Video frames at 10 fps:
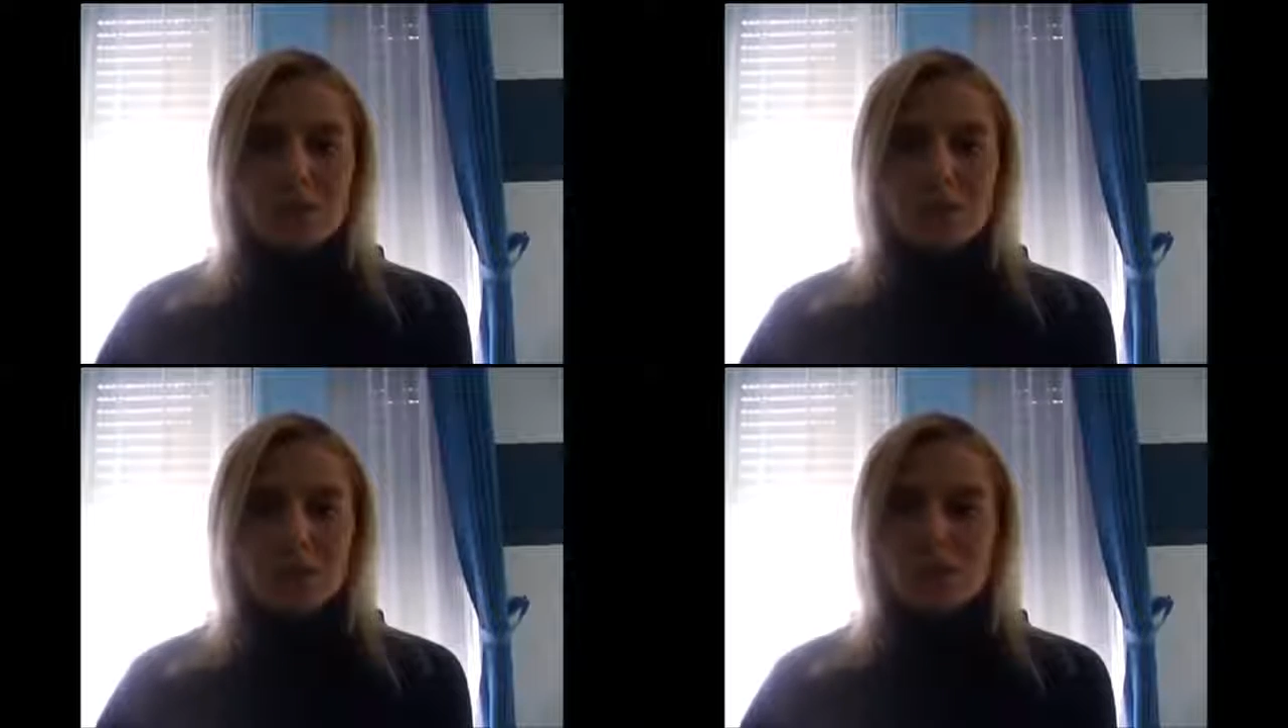
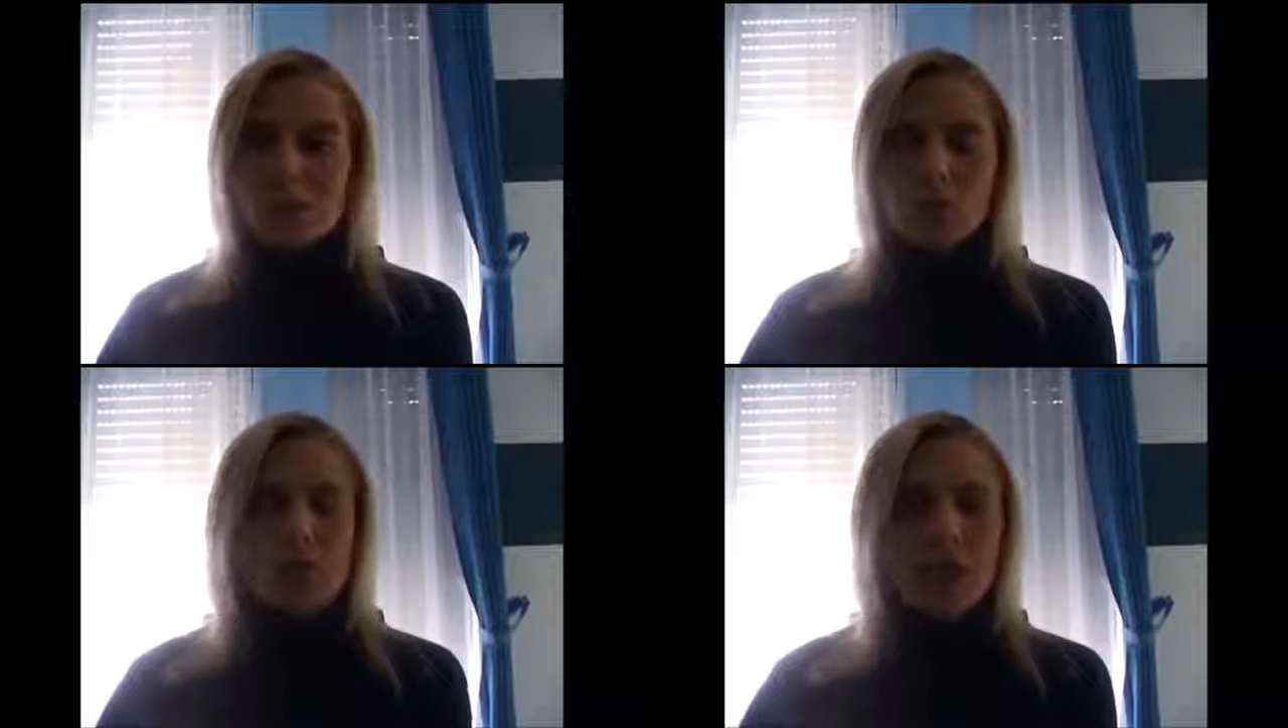
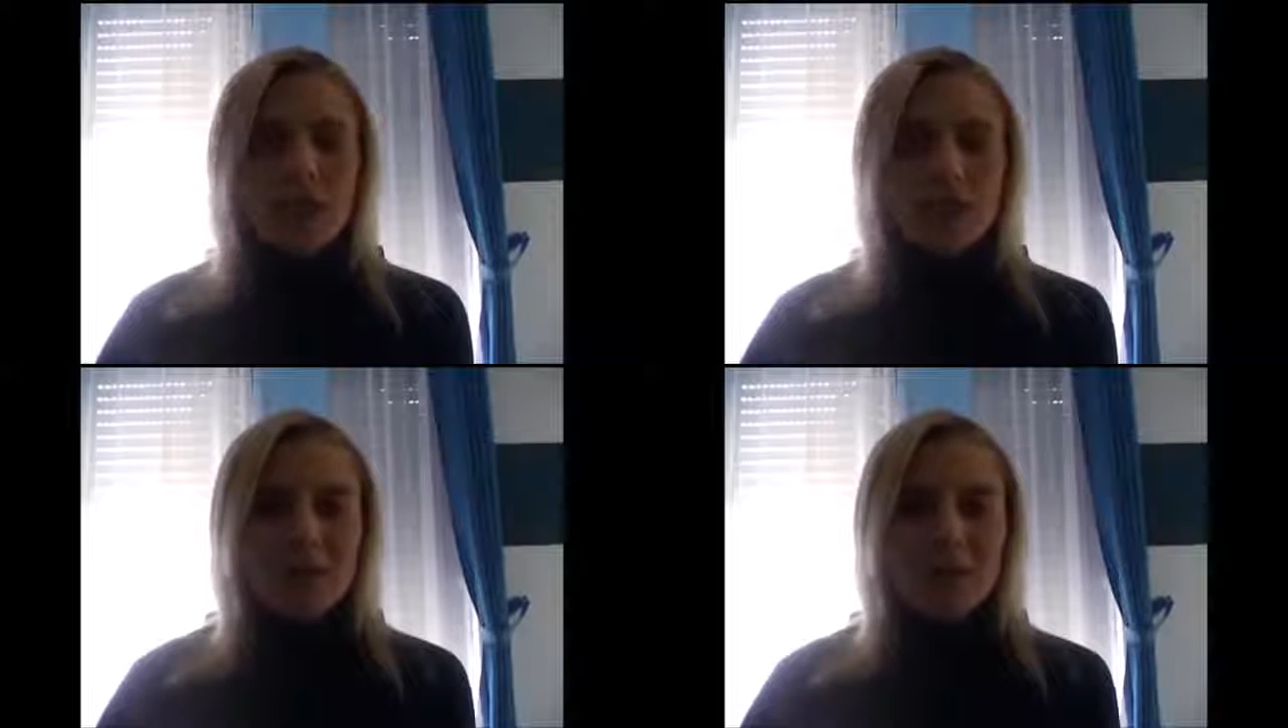Sie
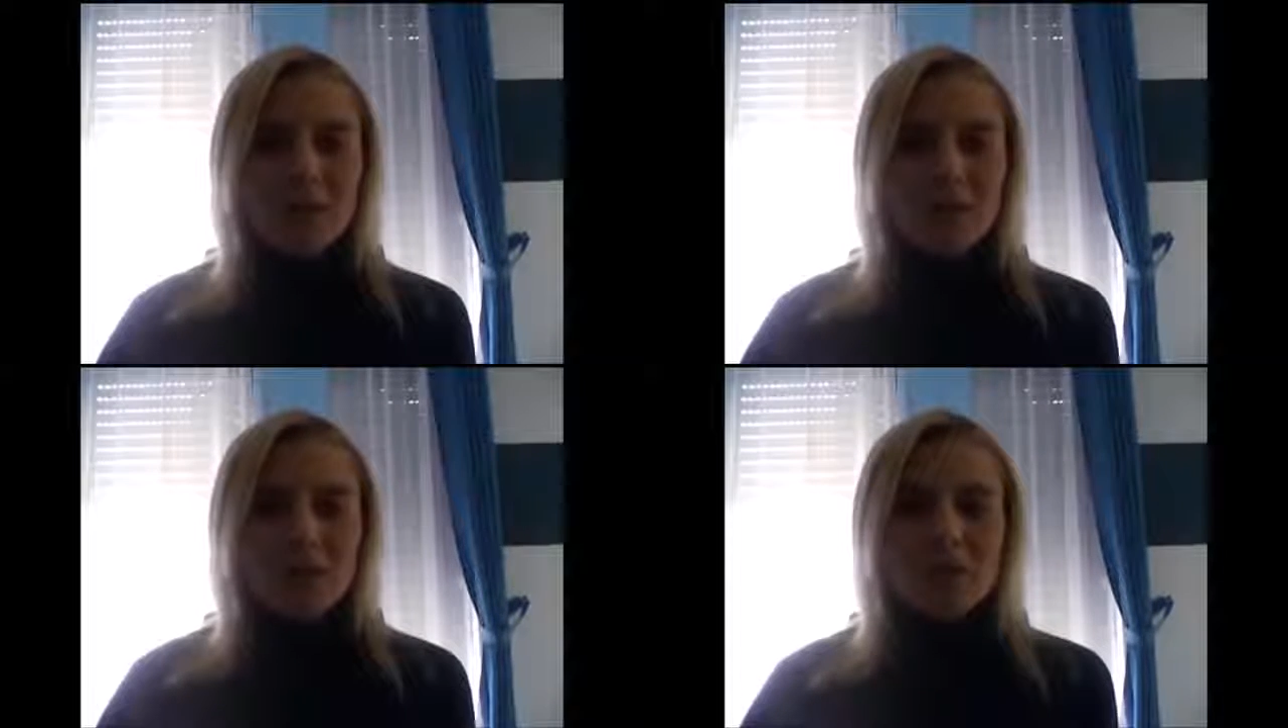schaden
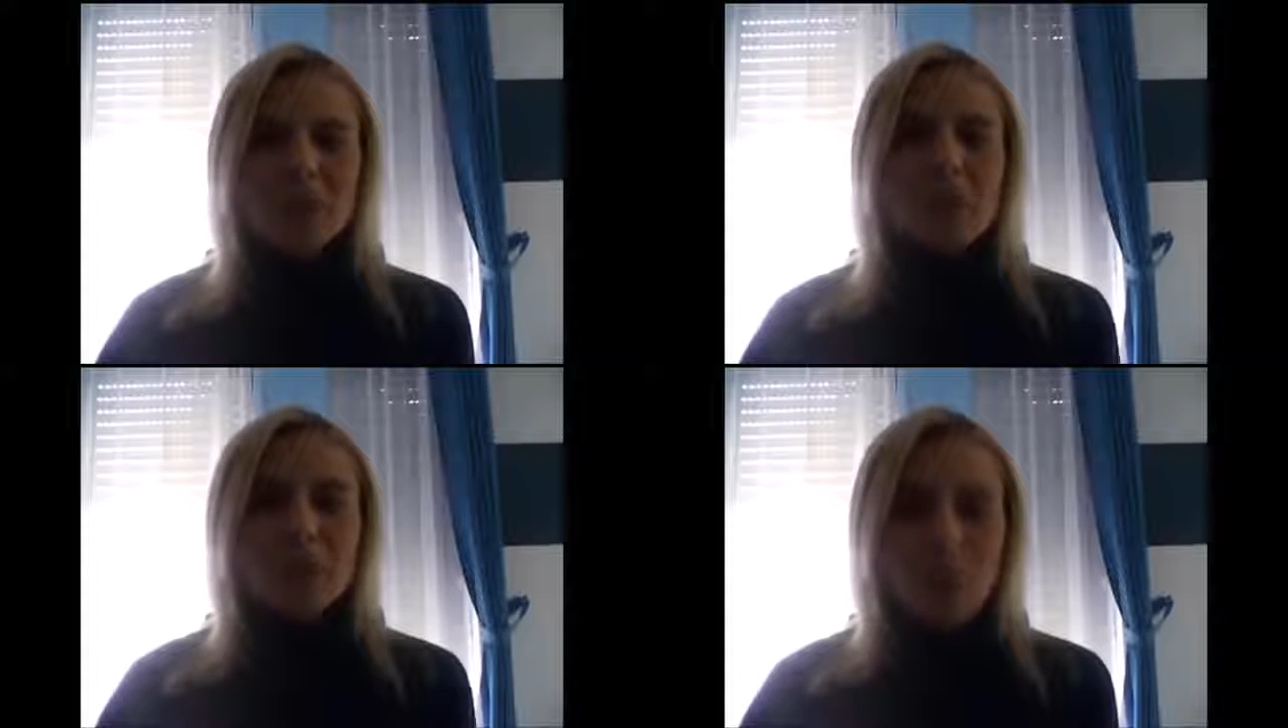
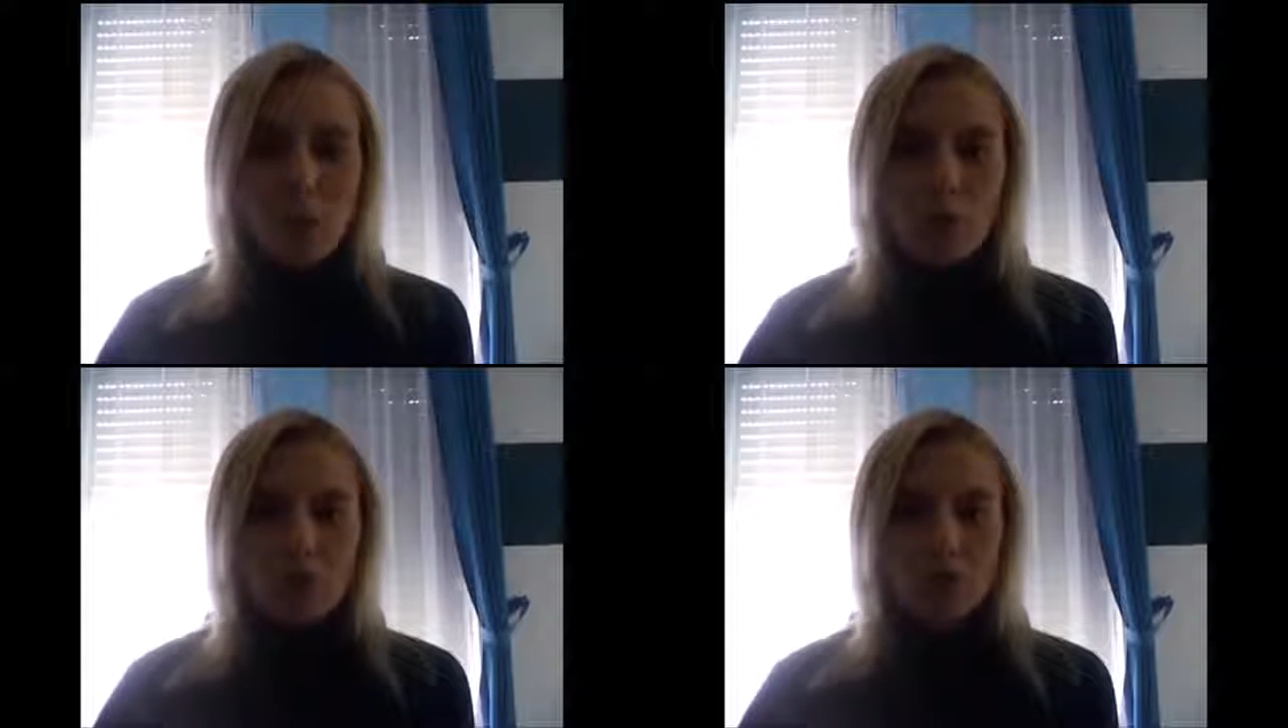damit ihrem
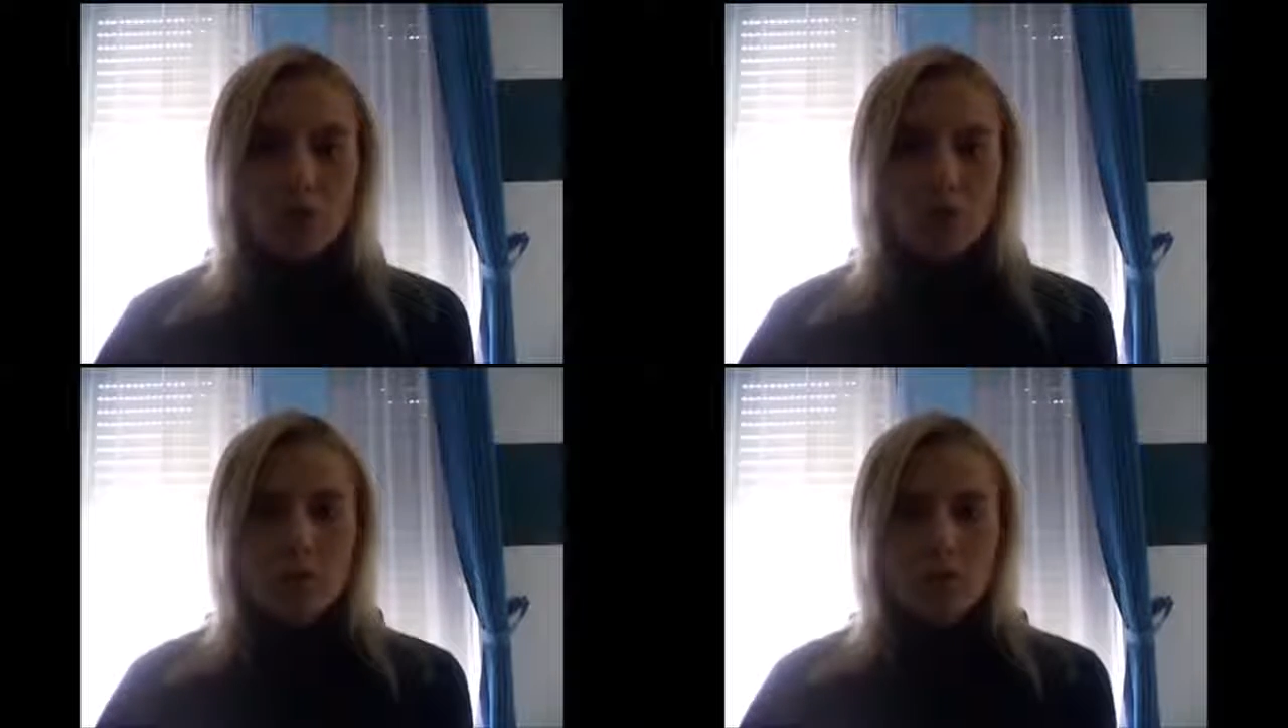
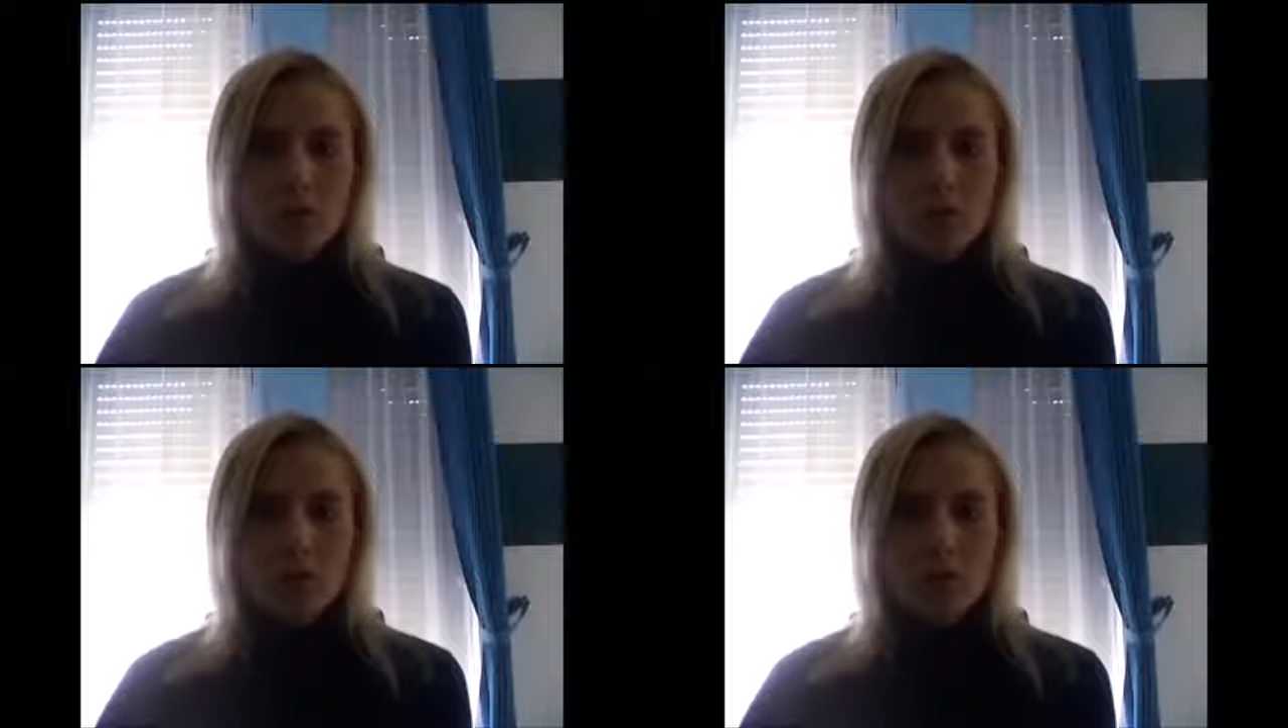Volk.